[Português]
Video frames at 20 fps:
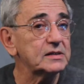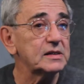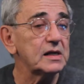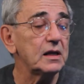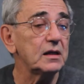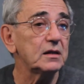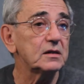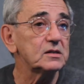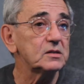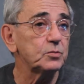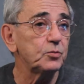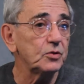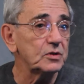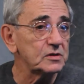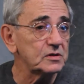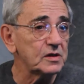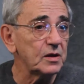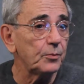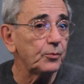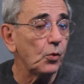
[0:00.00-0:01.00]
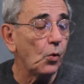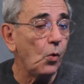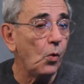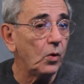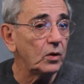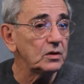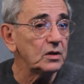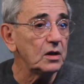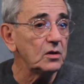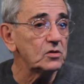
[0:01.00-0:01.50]
cênicas. Por exemplo,
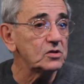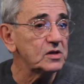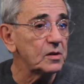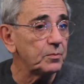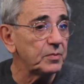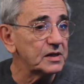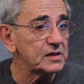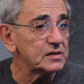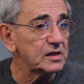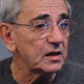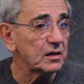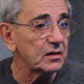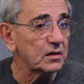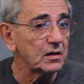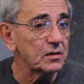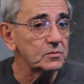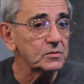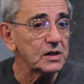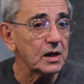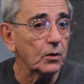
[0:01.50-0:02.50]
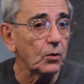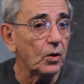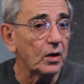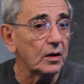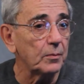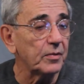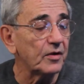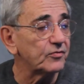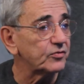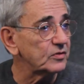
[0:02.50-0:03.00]
ontem nós apresentamos
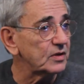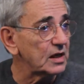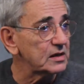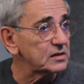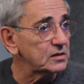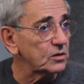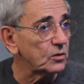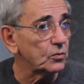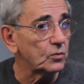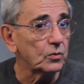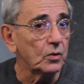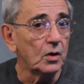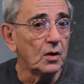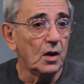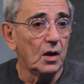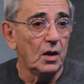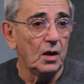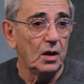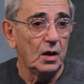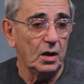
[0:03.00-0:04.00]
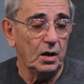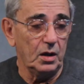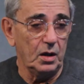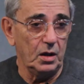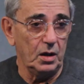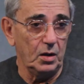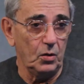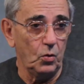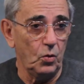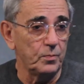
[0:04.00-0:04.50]
agora para a Fundação
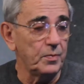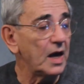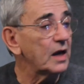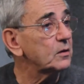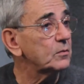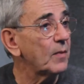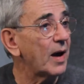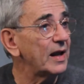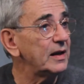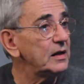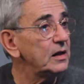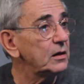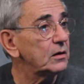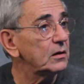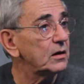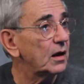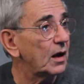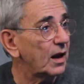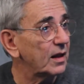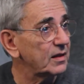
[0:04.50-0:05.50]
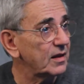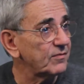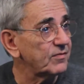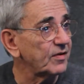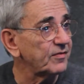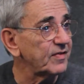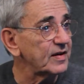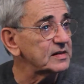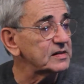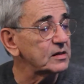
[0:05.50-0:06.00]
é, Roberto Marinho, que ela
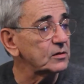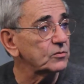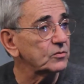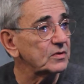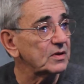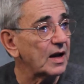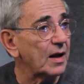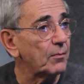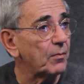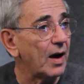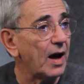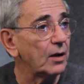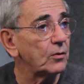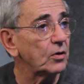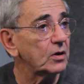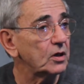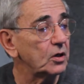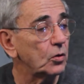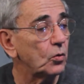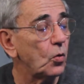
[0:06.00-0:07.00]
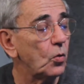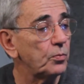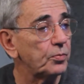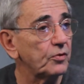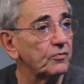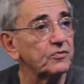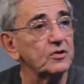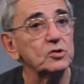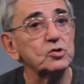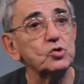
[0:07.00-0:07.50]
estava fazendo um trabalho aqui com
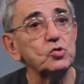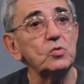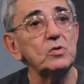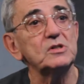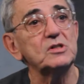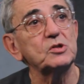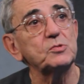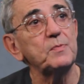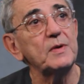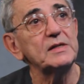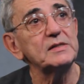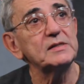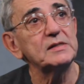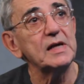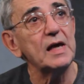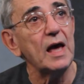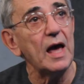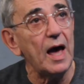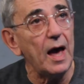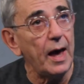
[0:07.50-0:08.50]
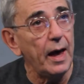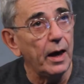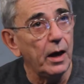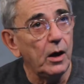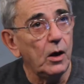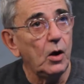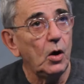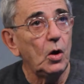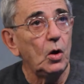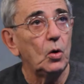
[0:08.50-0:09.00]
professores para encerrar
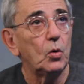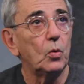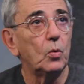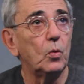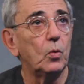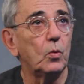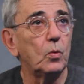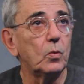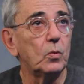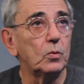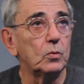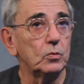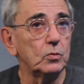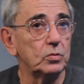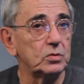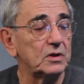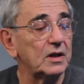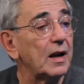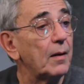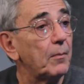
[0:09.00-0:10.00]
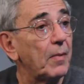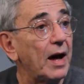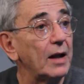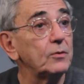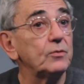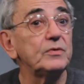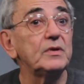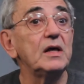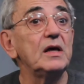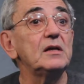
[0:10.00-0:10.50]
o, o,
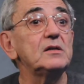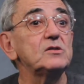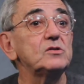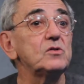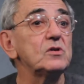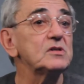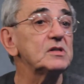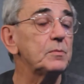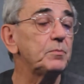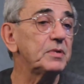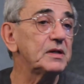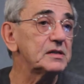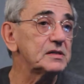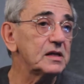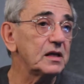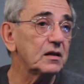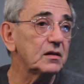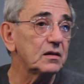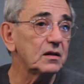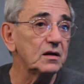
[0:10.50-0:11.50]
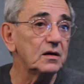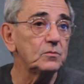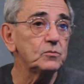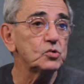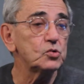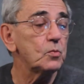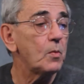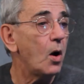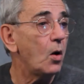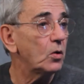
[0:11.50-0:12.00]
trabalho deles, nós
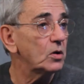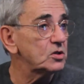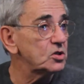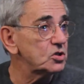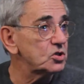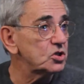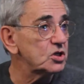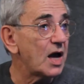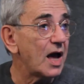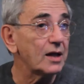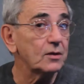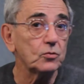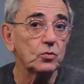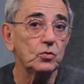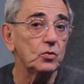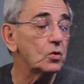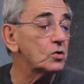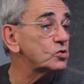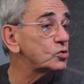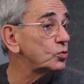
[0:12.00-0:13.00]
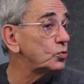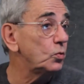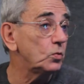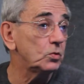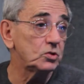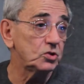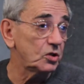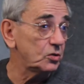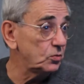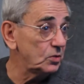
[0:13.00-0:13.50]
apresentamos uma aula de teatro com o nosso
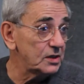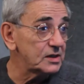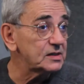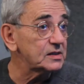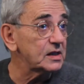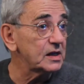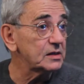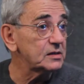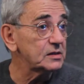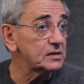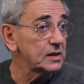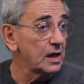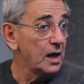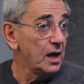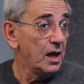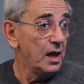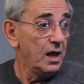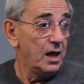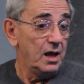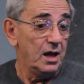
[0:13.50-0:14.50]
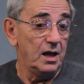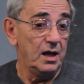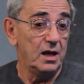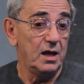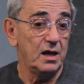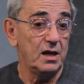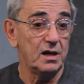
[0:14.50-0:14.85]
núcleo de adolescentes. É,